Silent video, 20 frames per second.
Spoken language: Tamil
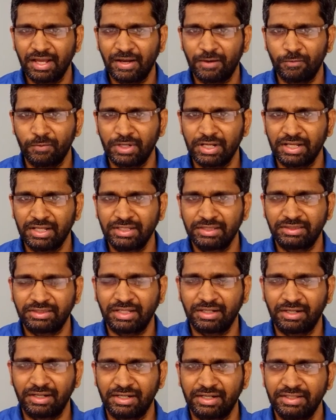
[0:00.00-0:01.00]
அவங்க
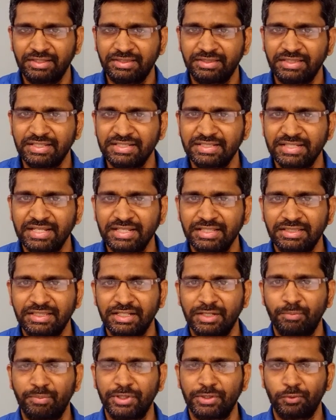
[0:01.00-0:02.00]
தங்களை திசை
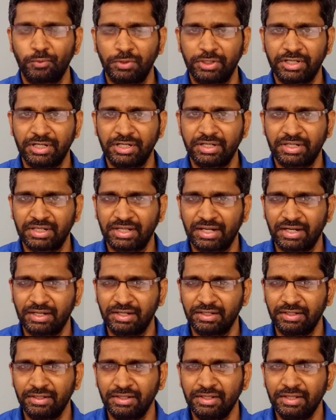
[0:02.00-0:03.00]
திருப்பி
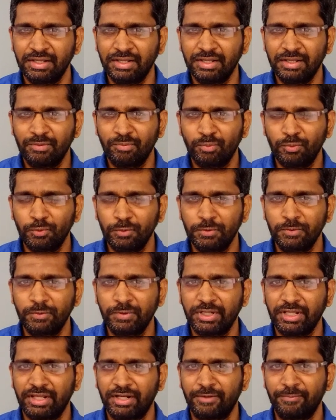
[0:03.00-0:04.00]
கொள்கின்றார்கள் முழு
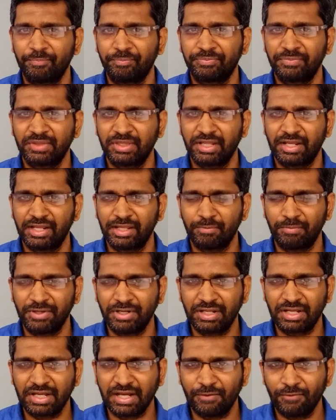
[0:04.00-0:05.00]
நேரம் நிறைய
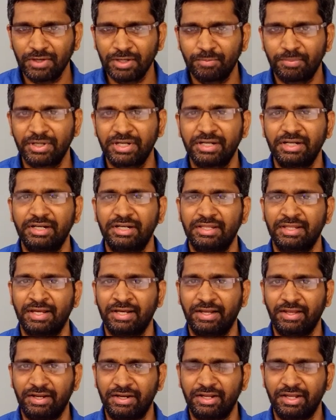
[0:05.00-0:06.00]
பேர் கவலைப்பட்டுக்கிட்டு
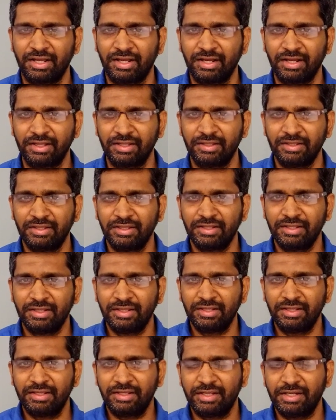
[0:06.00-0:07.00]
தாங்க இருக்காங்க
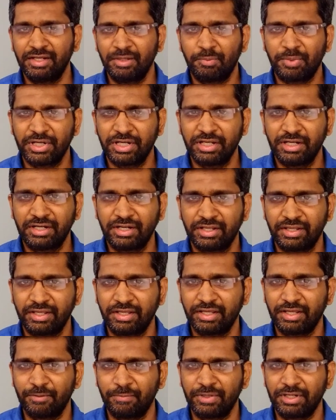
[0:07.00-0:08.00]
என்ன பண்ணிகிட்டு
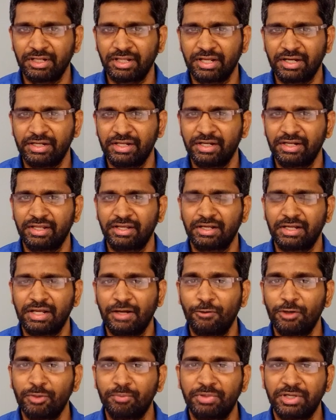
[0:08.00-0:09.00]
இருக்கீங்க அப்படின்னு கேட்டால் நான்
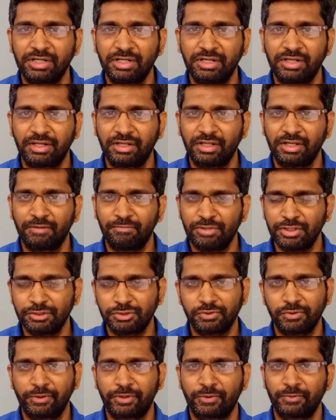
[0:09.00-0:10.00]
கவலைப்பட்டுக்கிட்டு இருக்கேன்
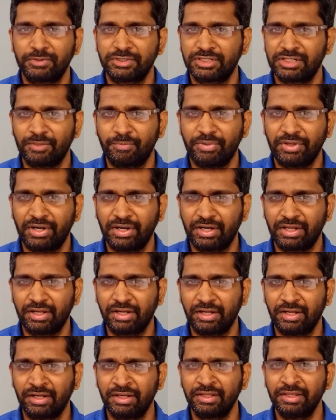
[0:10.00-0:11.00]
அப்படின்னு சொல்கிறவங்க சில பேர்
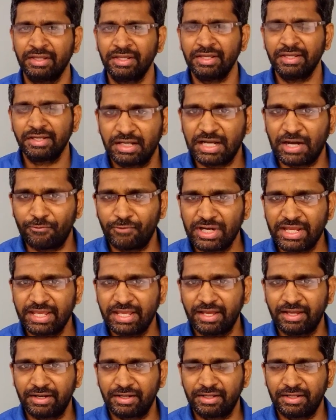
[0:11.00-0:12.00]
இருக்காங்க
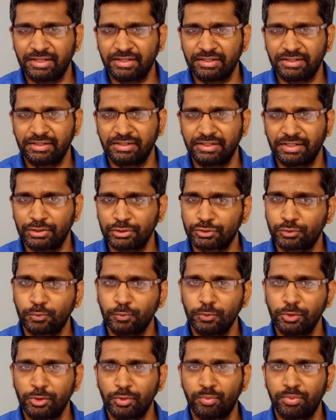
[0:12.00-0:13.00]
கவலையாக இருக்குது நான்
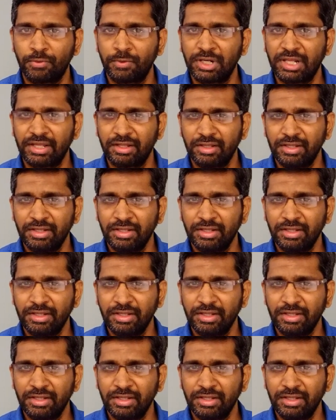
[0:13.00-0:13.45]
ஸ்கூலுக்கு போகல